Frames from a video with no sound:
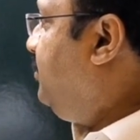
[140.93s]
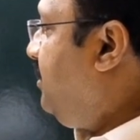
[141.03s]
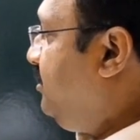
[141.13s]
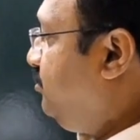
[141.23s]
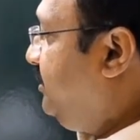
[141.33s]
टेंट
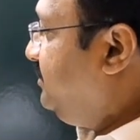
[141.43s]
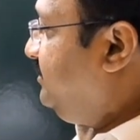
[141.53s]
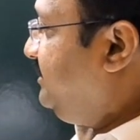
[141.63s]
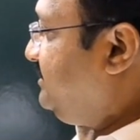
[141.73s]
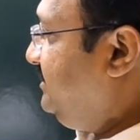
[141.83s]
बार ट्वेंटी
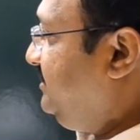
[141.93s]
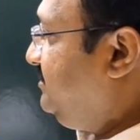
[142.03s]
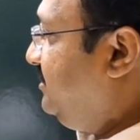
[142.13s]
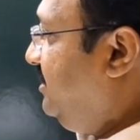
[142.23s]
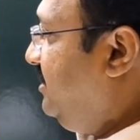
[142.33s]
थ्री सी
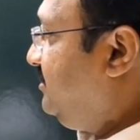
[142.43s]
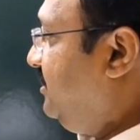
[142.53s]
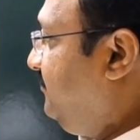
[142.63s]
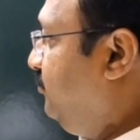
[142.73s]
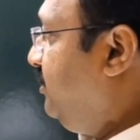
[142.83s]

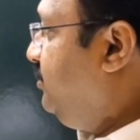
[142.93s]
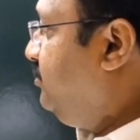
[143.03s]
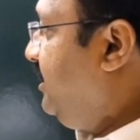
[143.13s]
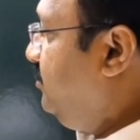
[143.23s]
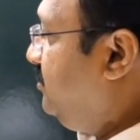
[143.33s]
थर्टी फोर इंटू
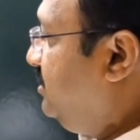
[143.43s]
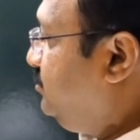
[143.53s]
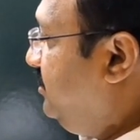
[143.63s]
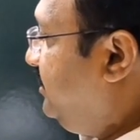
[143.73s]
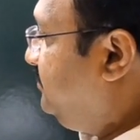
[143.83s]
टेंट बार
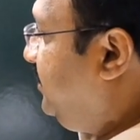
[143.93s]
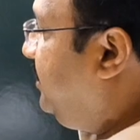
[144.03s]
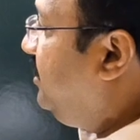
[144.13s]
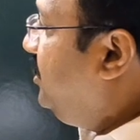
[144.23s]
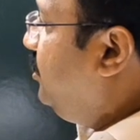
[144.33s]
ट्वेंटी थ्री
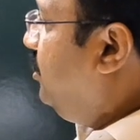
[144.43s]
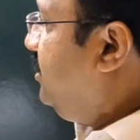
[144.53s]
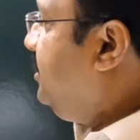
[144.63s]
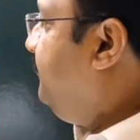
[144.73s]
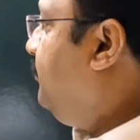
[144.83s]
और
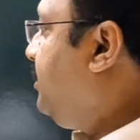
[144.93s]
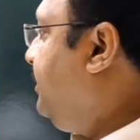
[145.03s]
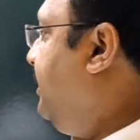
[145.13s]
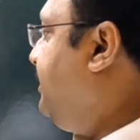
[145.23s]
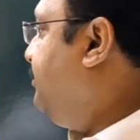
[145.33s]
डी है फोर्टी